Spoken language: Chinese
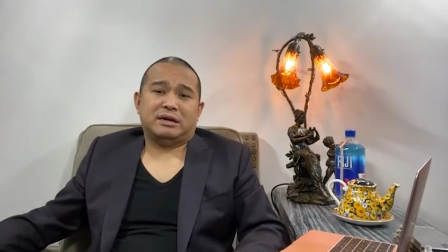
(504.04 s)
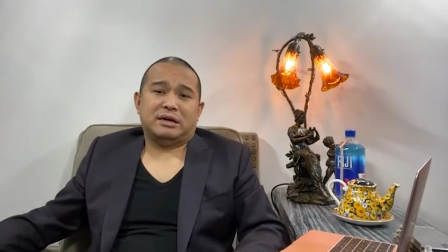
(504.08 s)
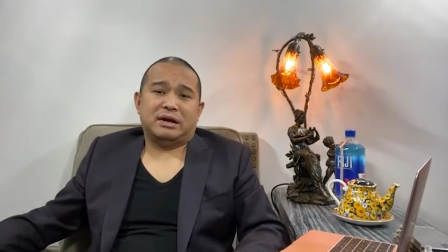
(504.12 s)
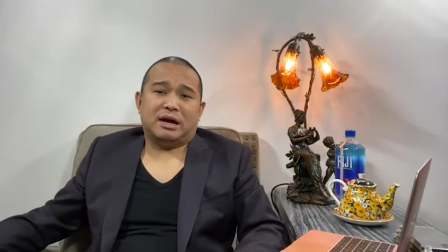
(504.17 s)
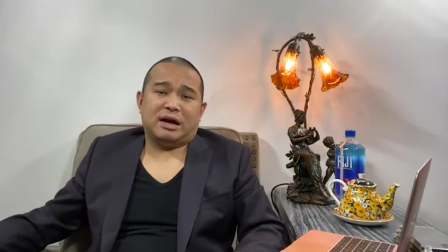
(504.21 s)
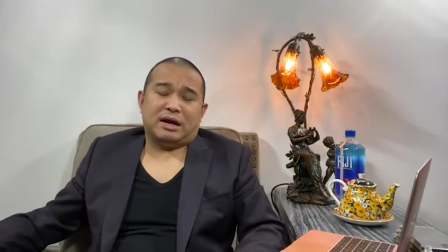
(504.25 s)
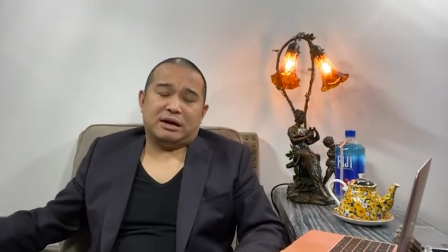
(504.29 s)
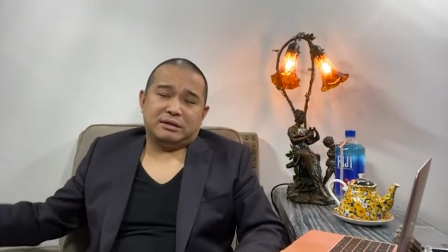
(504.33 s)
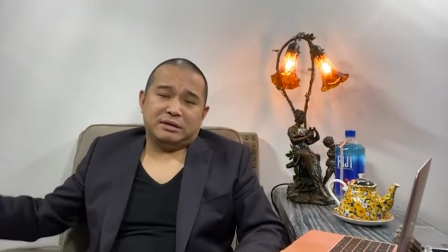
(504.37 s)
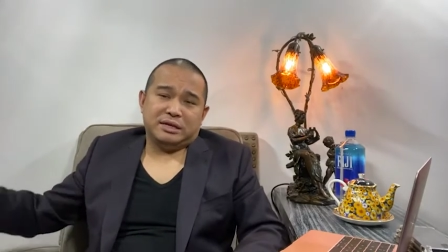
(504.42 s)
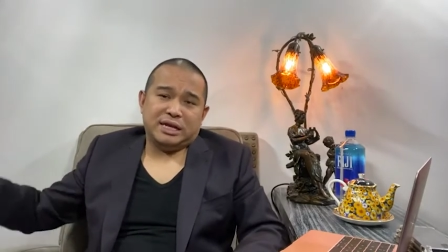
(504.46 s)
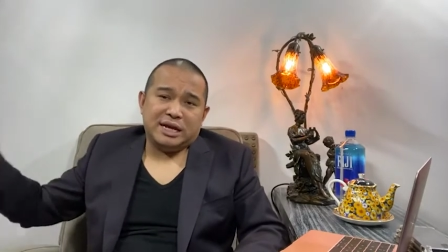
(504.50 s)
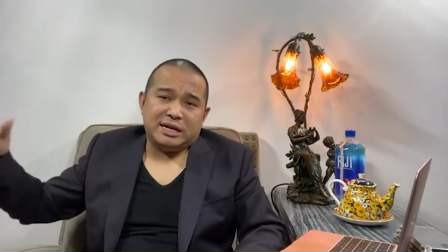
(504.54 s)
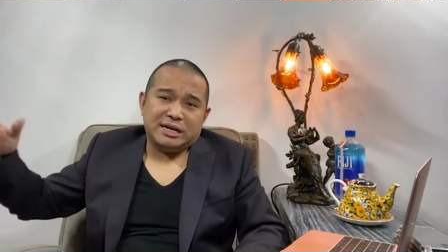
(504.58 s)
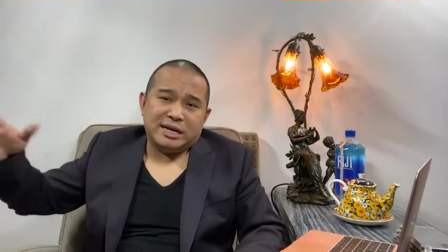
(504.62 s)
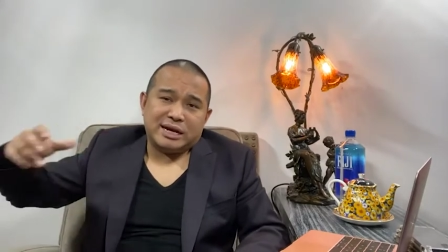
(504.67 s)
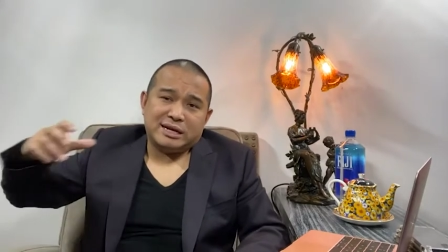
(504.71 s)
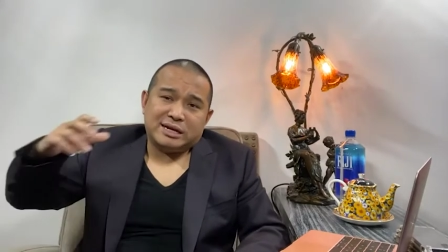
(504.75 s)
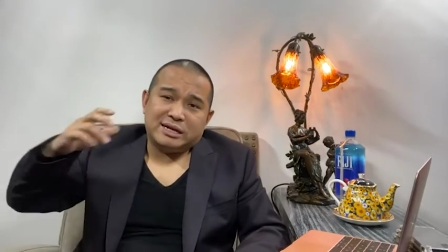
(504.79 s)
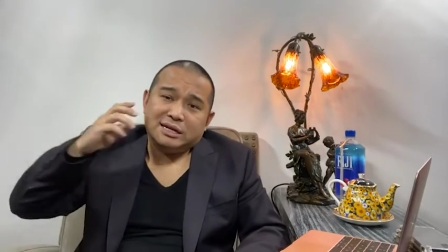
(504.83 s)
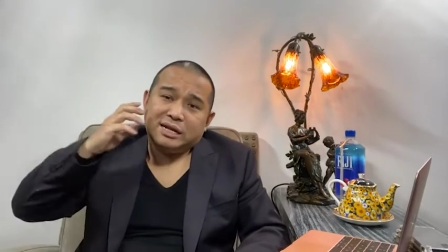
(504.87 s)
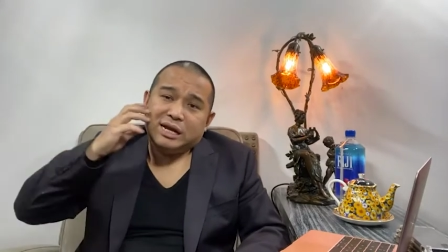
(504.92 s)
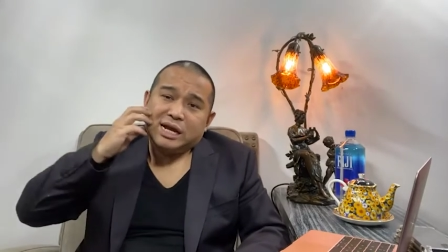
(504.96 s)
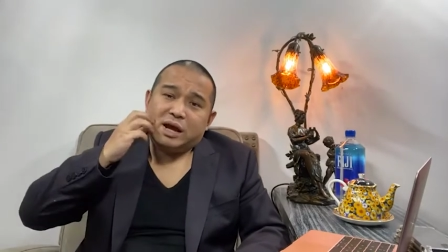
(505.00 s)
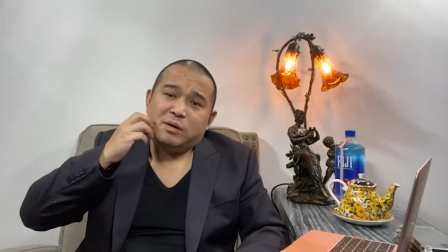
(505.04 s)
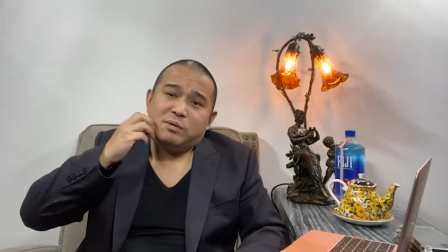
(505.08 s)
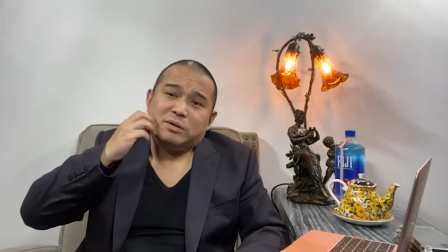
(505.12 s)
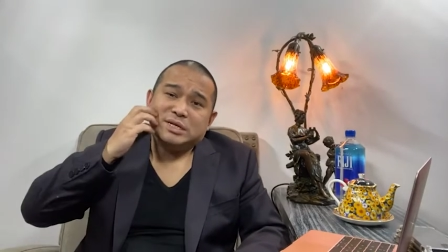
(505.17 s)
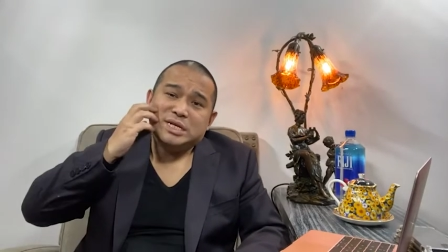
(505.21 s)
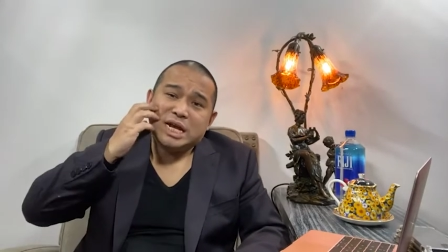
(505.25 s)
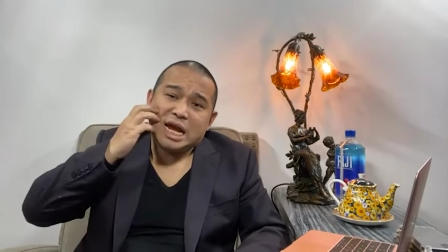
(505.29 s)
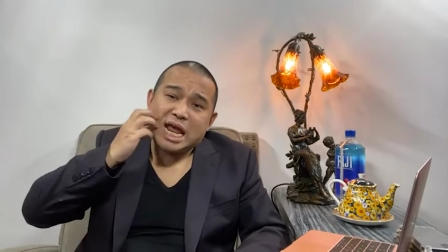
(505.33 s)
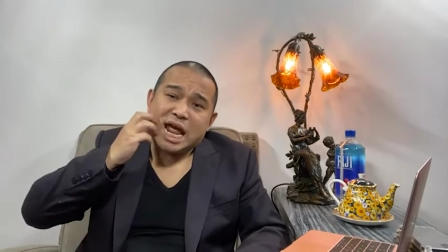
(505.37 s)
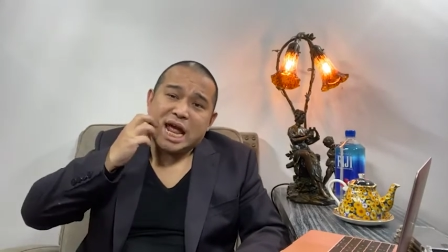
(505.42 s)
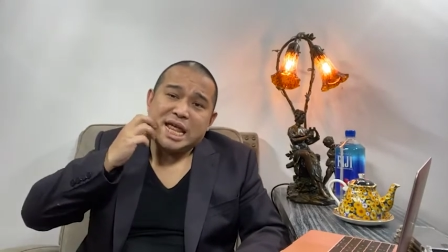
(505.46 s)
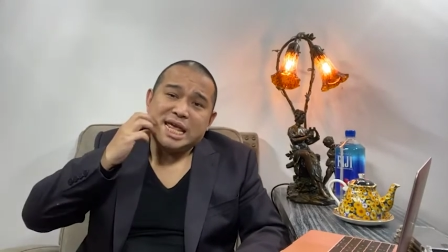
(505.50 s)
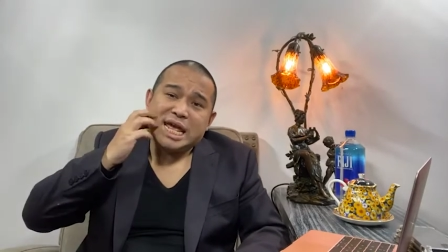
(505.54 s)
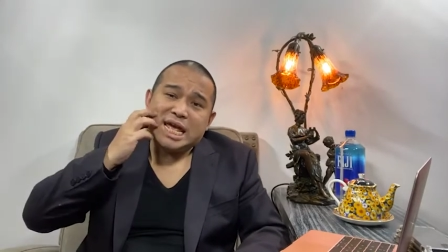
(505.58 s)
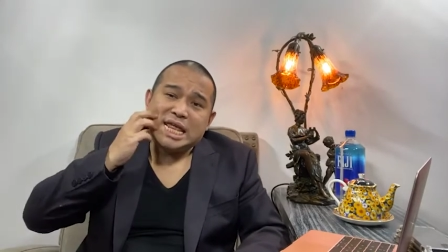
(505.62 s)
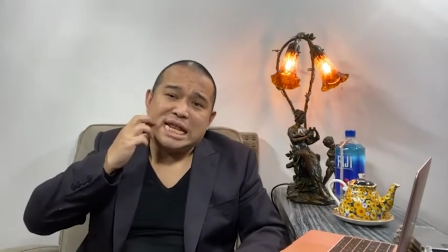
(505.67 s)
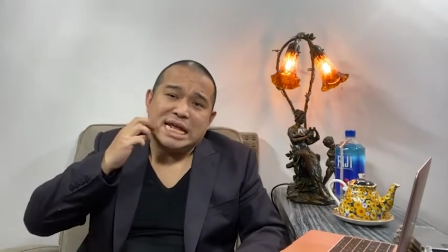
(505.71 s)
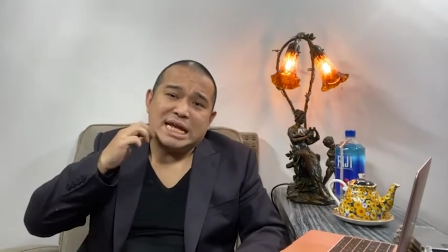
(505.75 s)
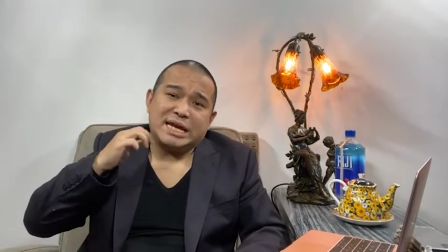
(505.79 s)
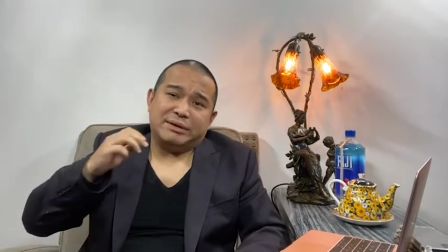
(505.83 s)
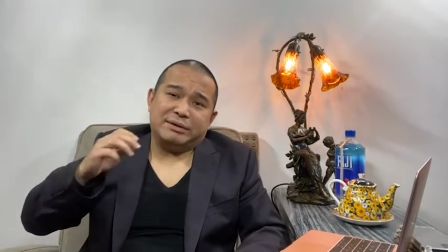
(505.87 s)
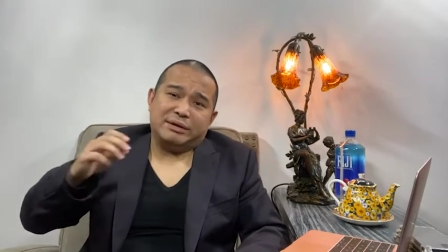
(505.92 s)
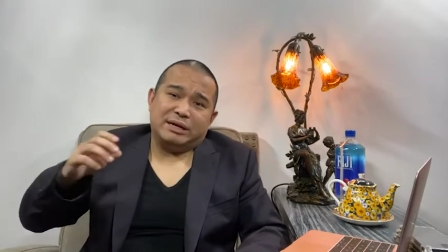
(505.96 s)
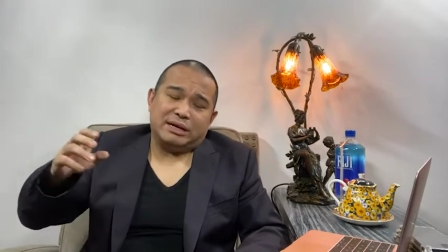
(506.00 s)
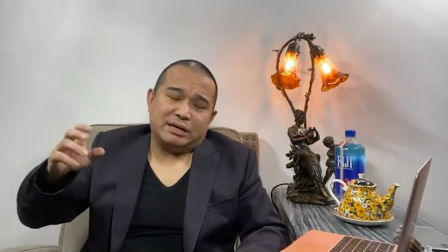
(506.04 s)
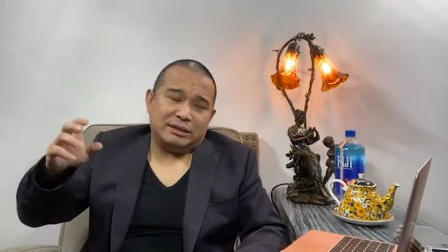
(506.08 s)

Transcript: 啊，年龄可能跟我上下年龄，